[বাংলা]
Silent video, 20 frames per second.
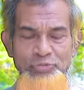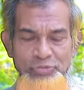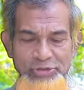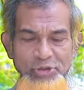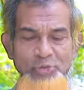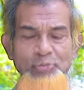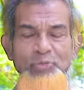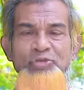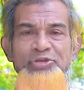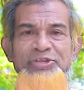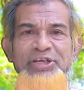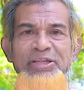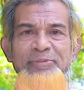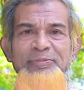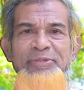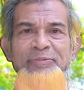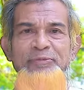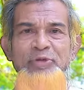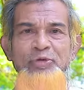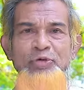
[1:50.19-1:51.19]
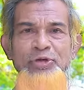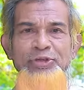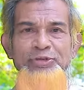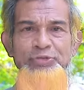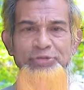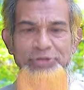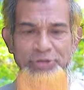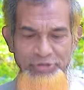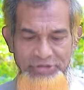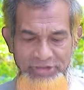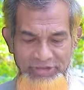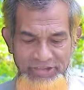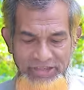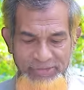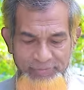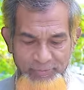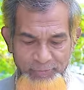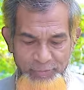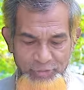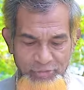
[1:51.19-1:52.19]
নিয়ম অনুসারে ব্যায়ামটা করার জন্য অর্থাৎ
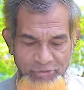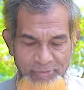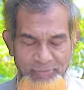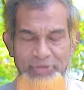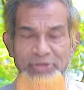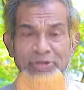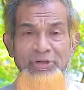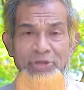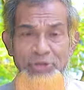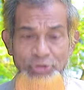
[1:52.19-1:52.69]
এইভাবে যখন আমরা